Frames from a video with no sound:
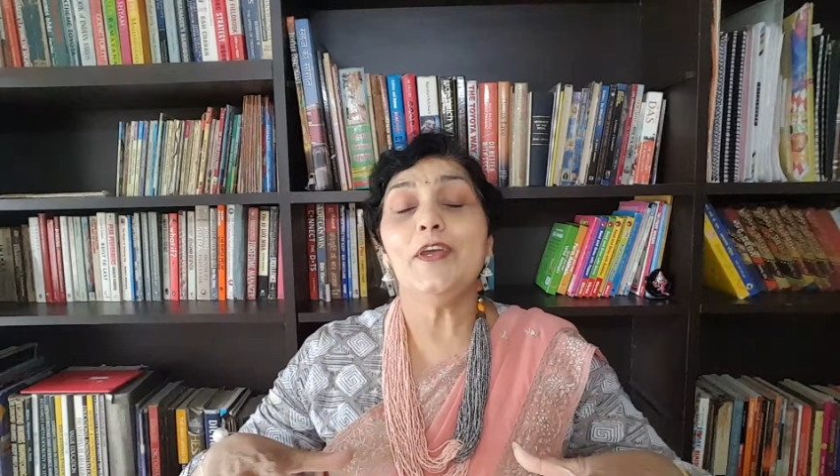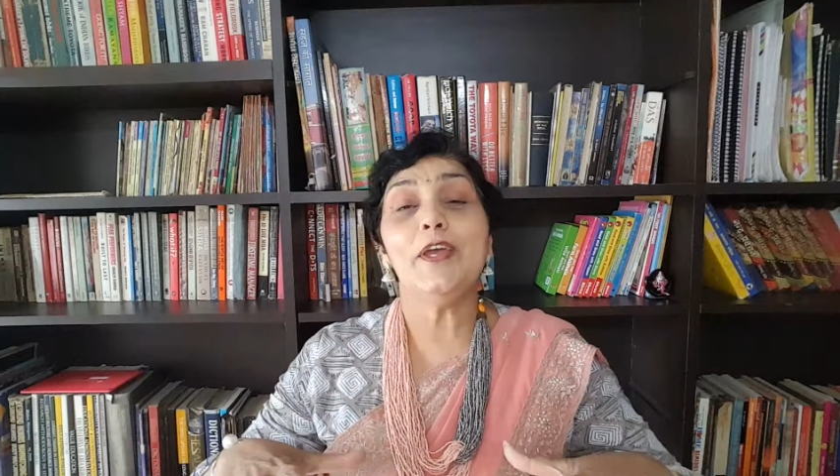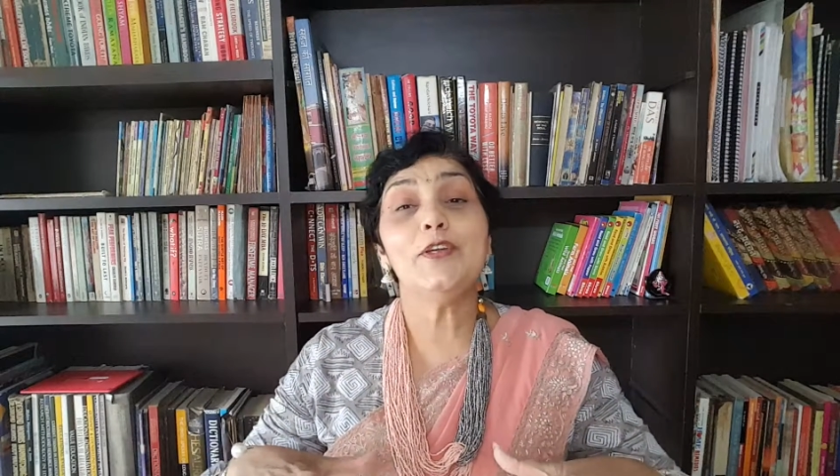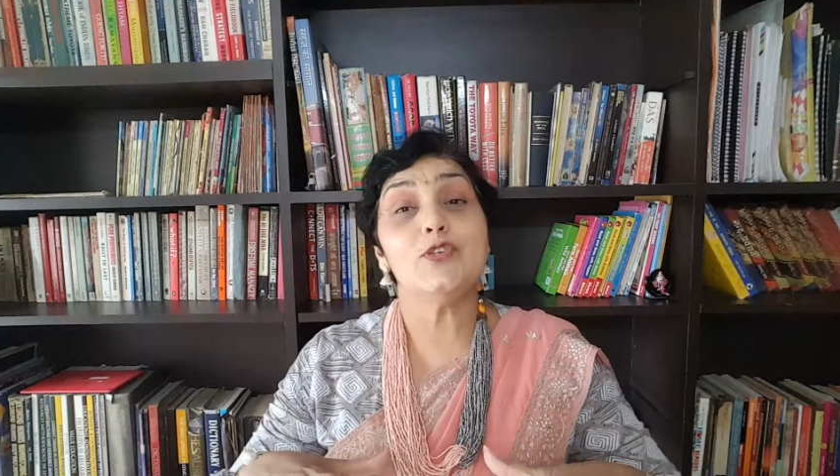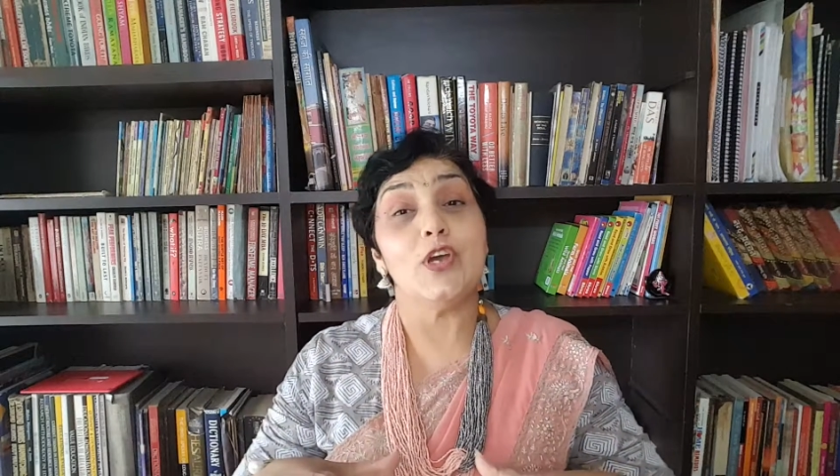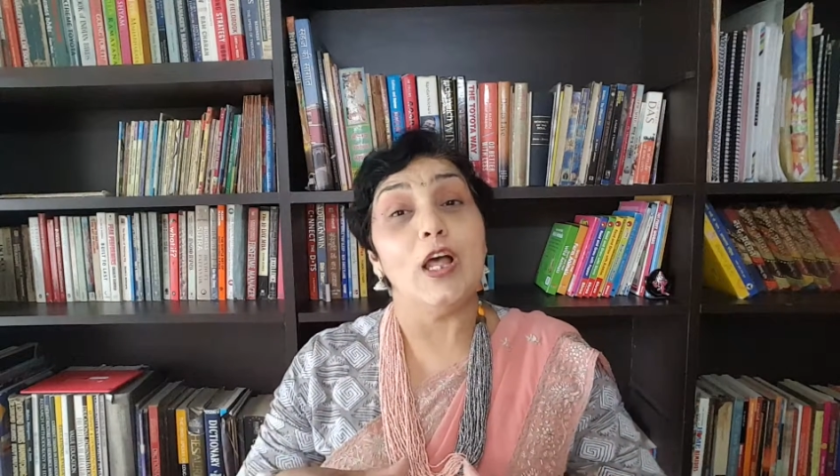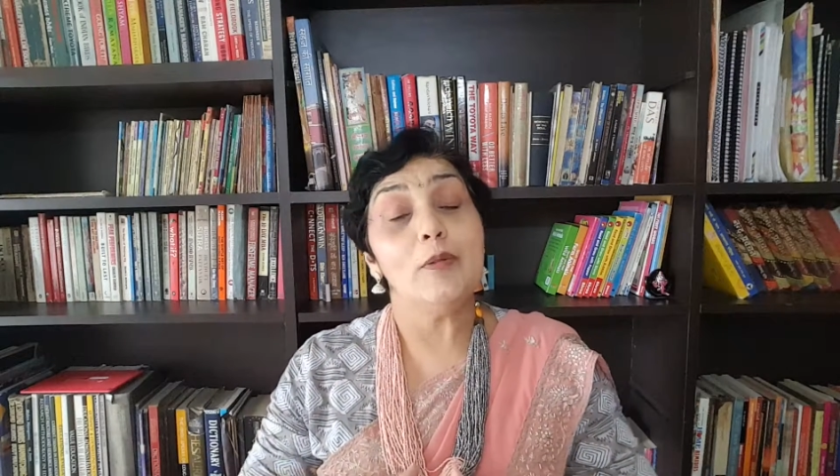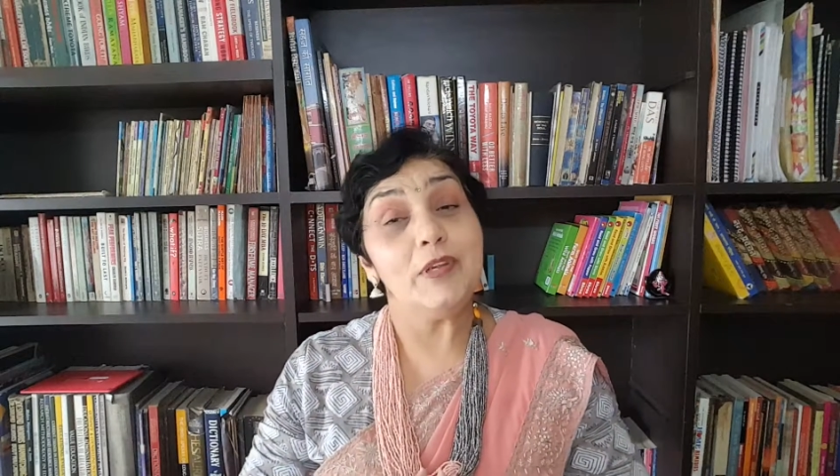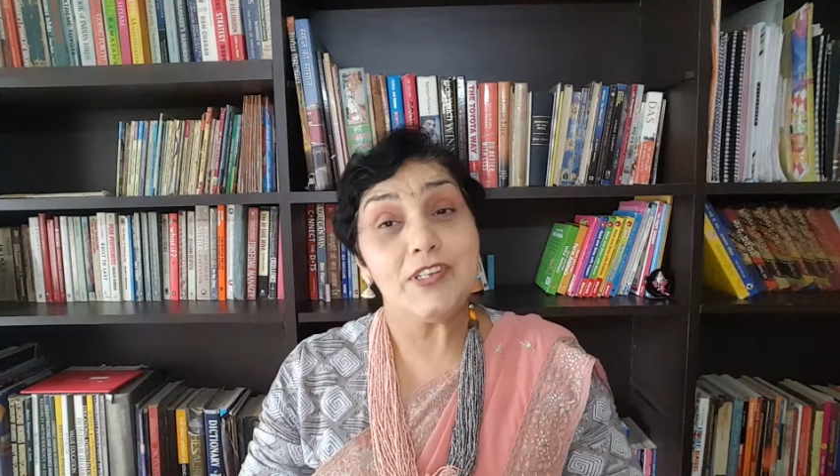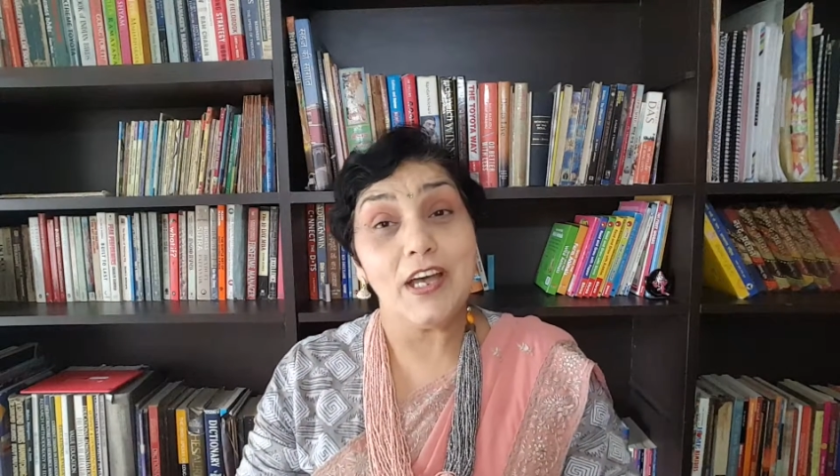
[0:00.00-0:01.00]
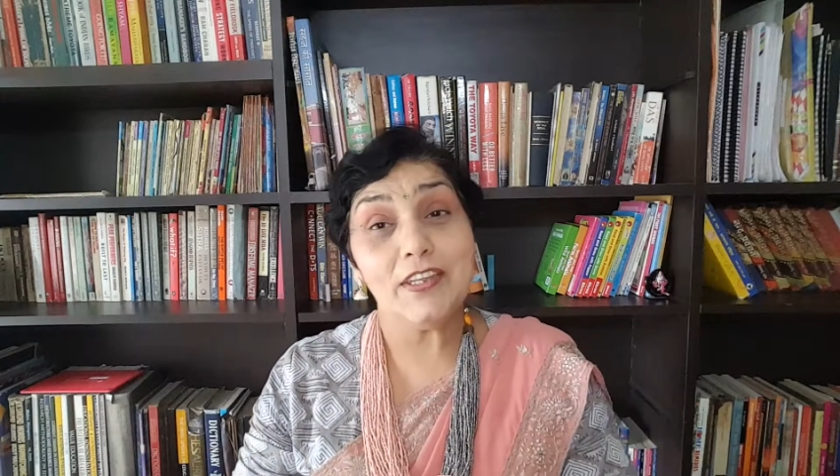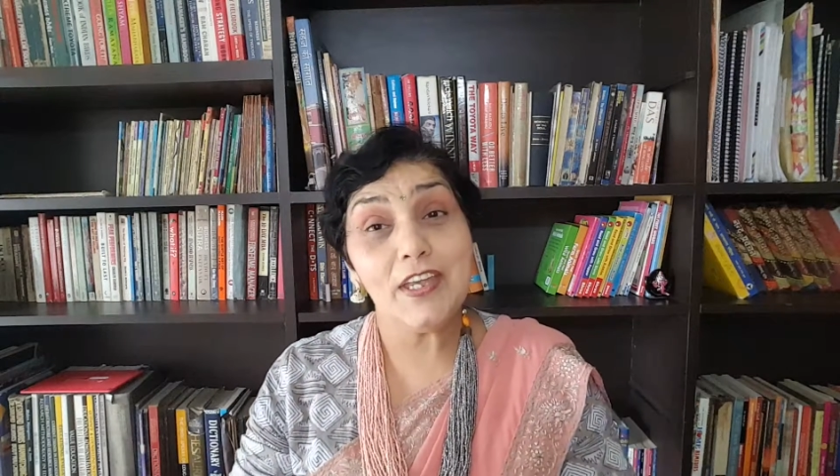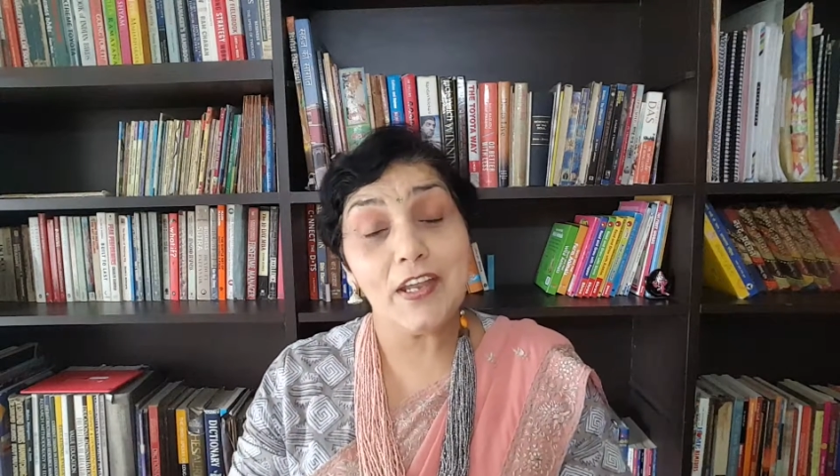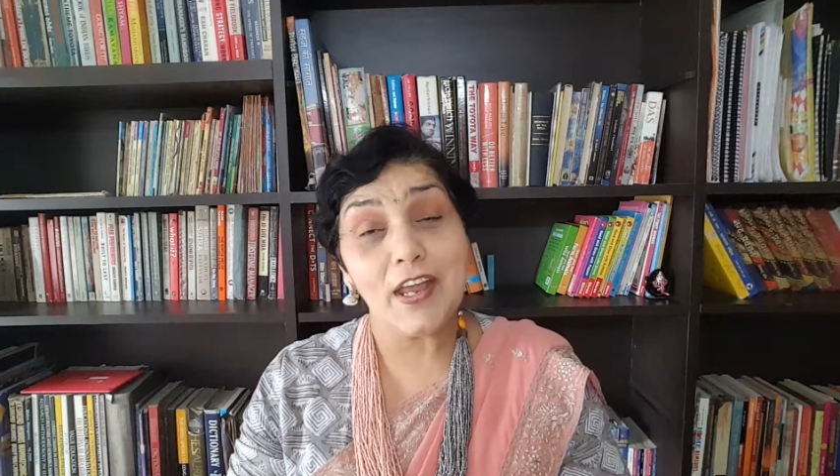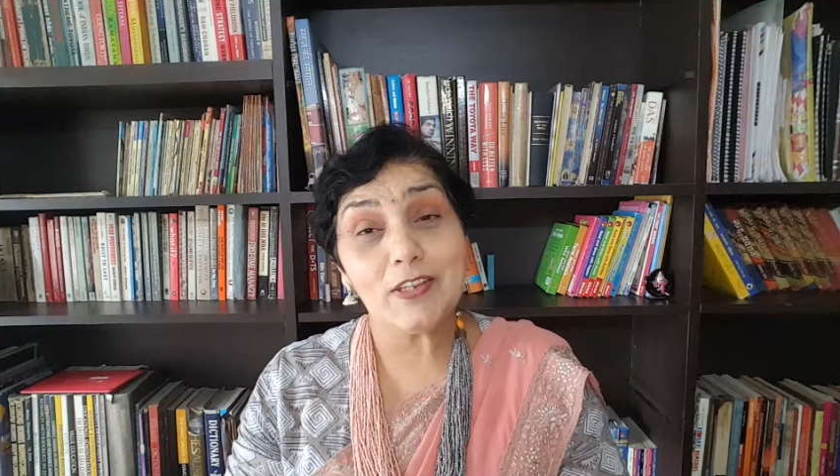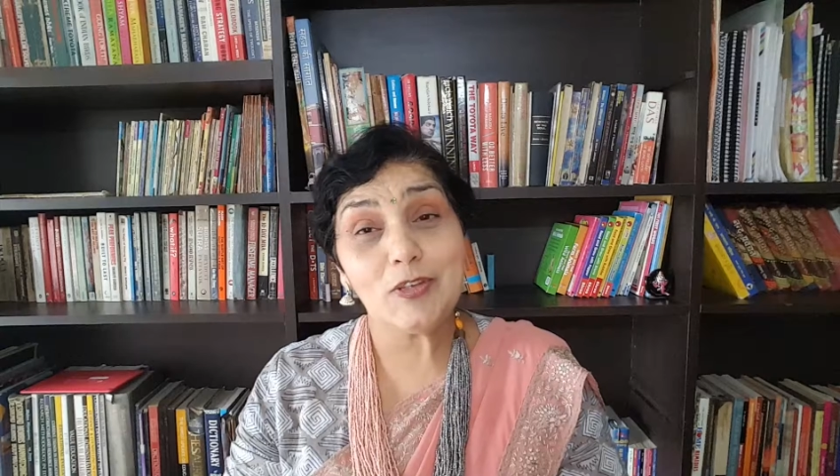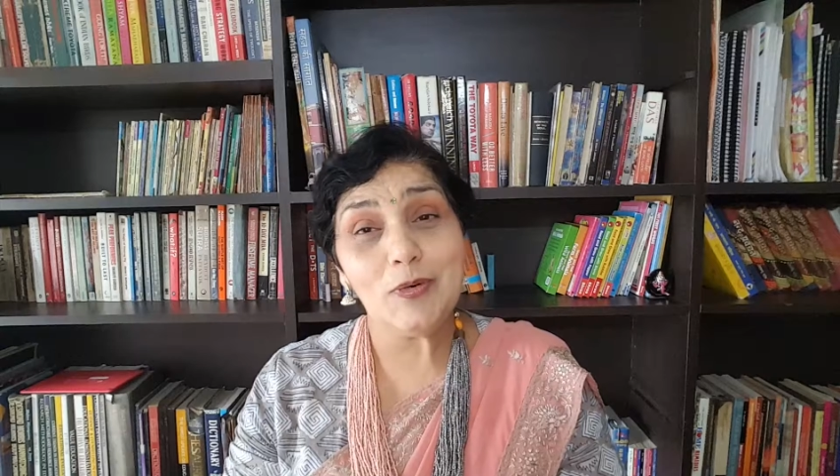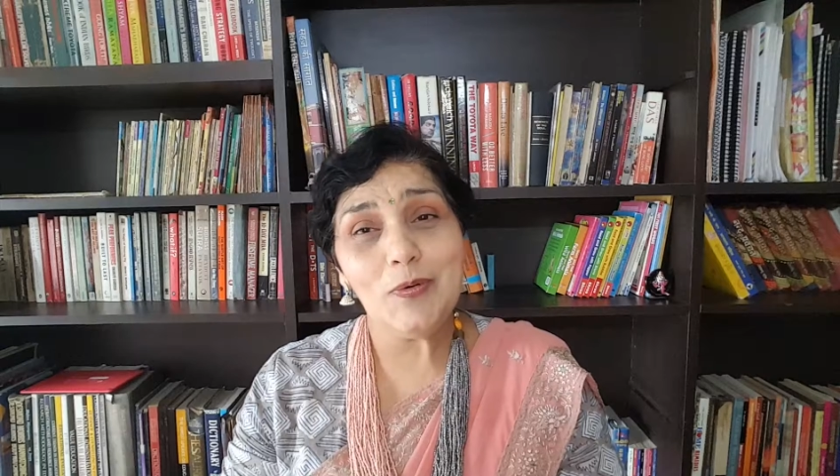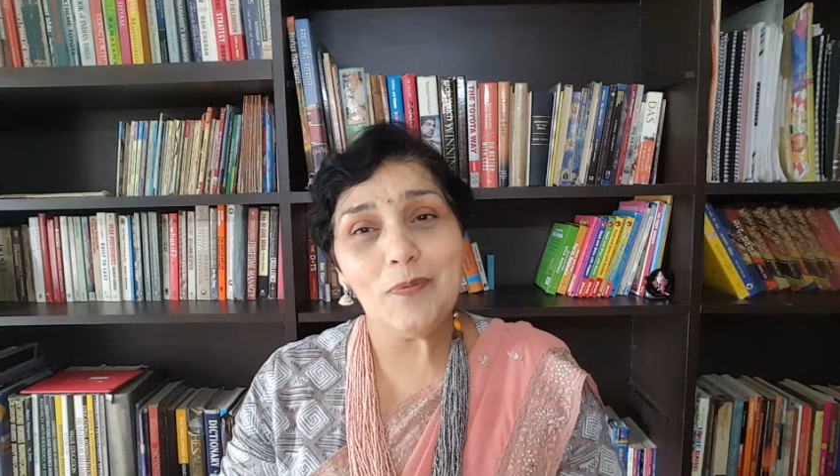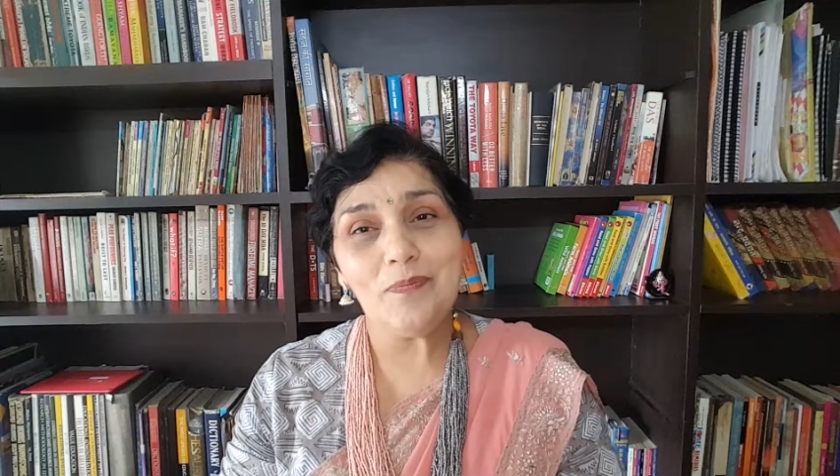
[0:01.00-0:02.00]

एक जाल बिछा दिया रात को